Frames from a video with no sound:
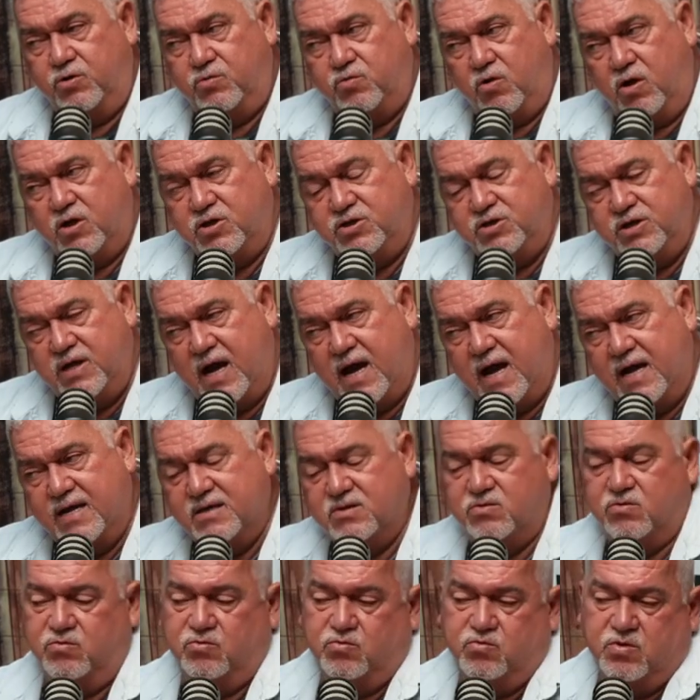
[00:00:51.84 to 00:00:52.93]
são 8 horas
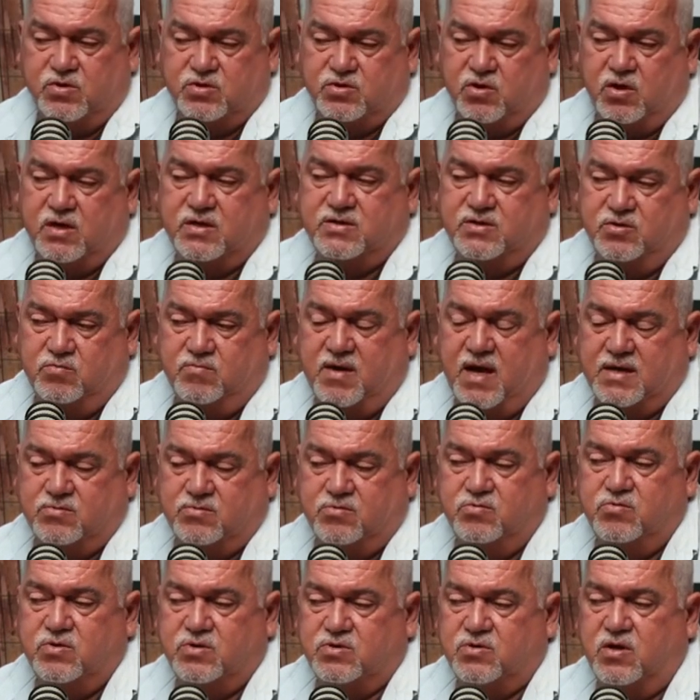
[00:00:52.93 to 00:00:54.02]
diárias, com duas horas, no
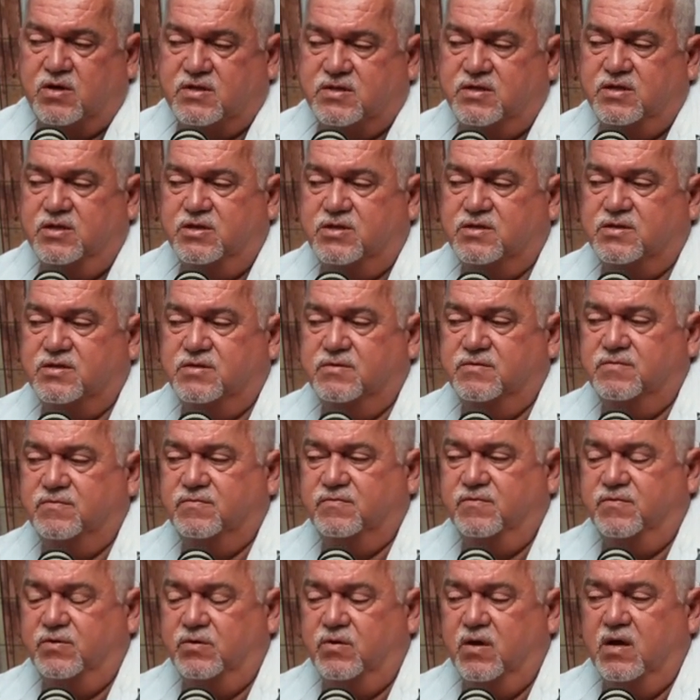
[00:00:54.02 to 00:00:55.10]
máximo duas horas extras.
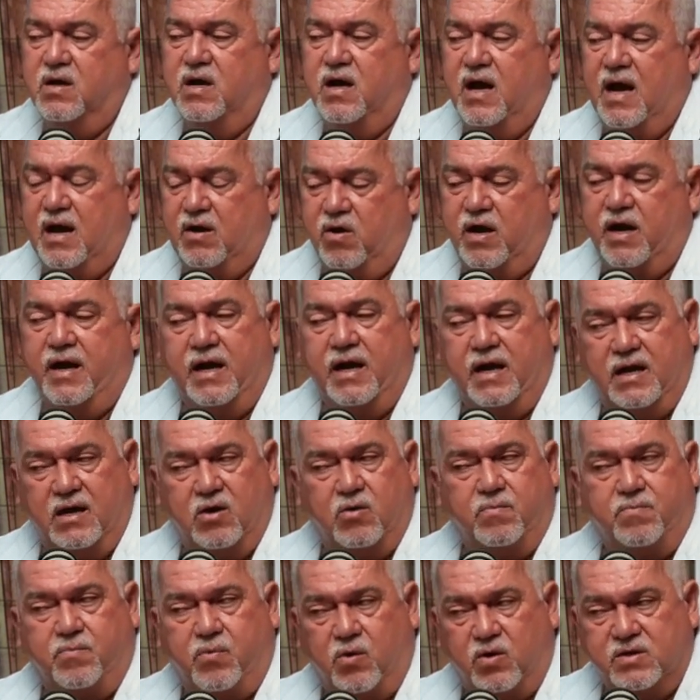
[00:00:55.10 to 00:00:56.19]
Agora, ele
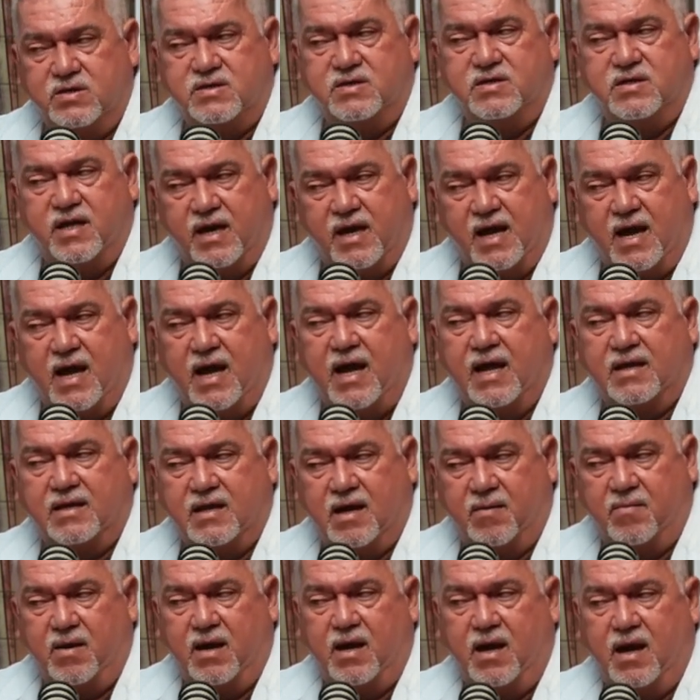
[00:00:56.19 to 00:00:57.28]
não pode se negar a
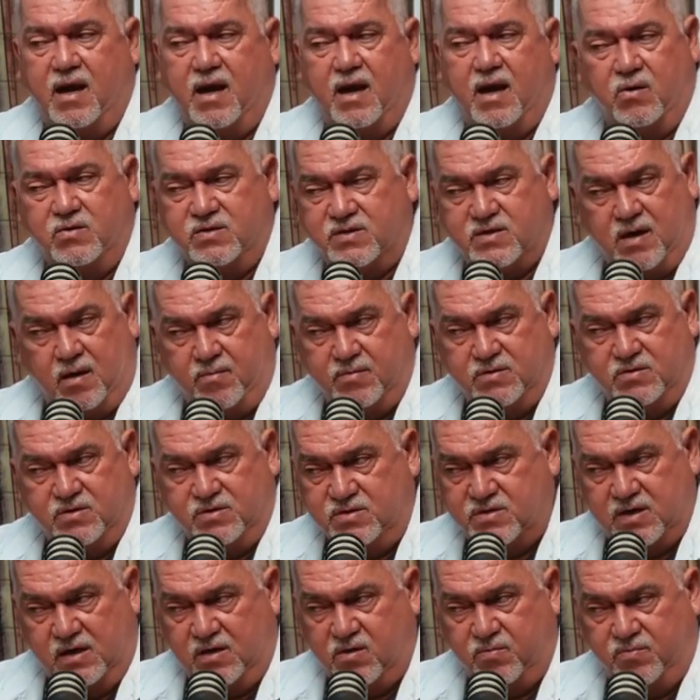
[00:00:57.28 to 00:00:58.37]
trabalhar aos sábados.
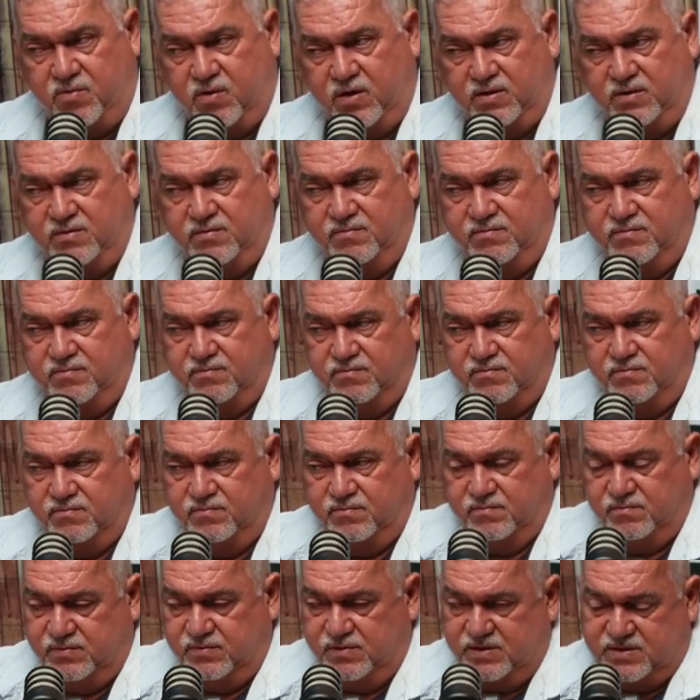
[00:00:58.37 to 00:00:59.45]
Isso ele não pode.
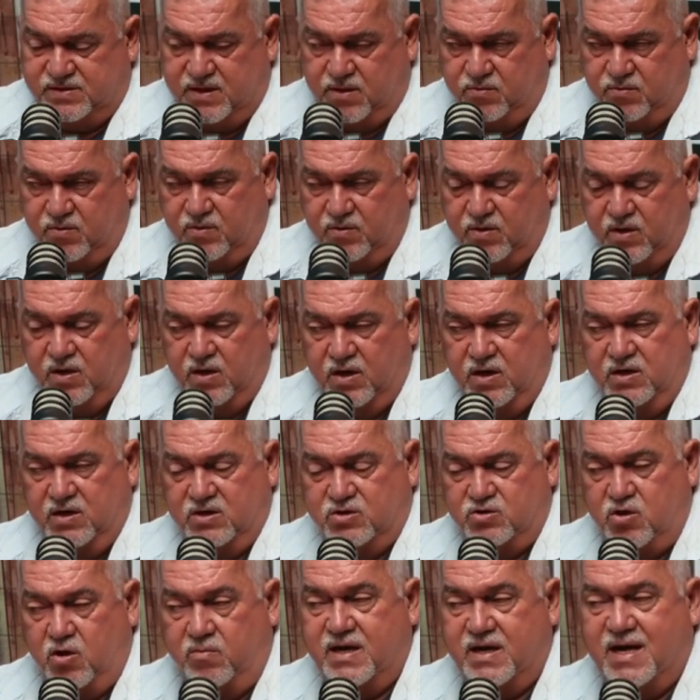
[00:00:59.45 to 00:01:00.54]
Isso é, um,
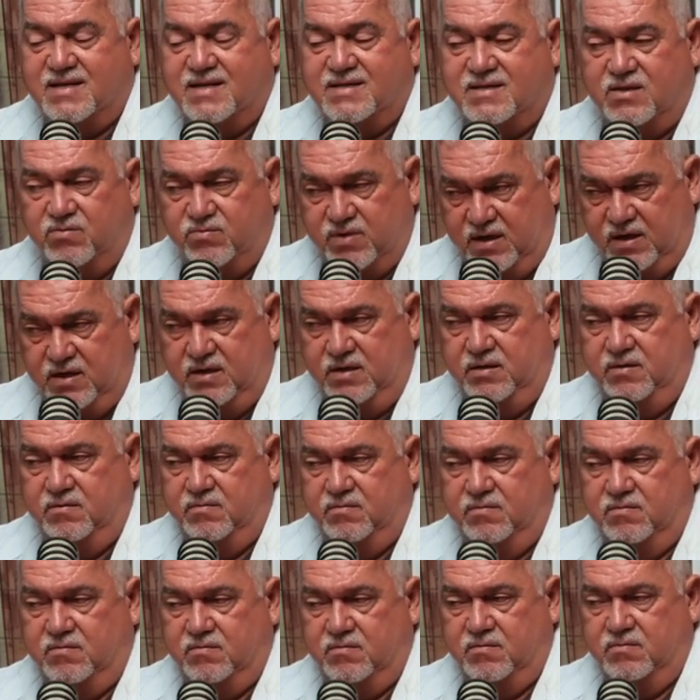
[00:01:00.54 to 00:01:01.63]
isso é uma obrigação dele.
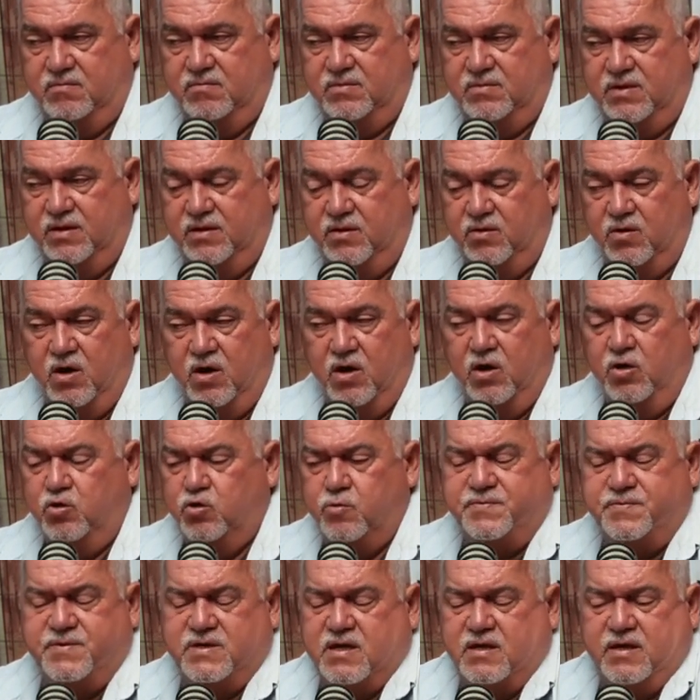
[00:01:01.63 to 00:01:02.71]
Perfeito.
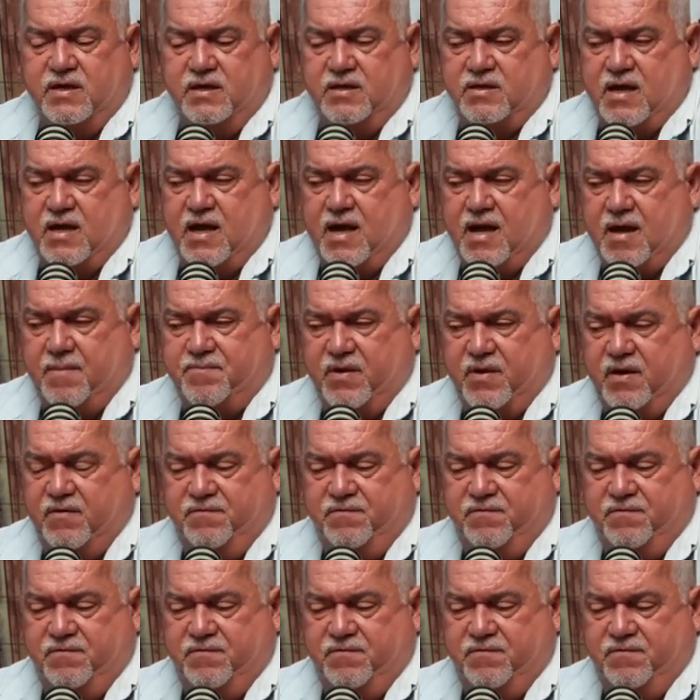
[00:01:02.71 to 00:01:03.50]
Não precisa nem estar tá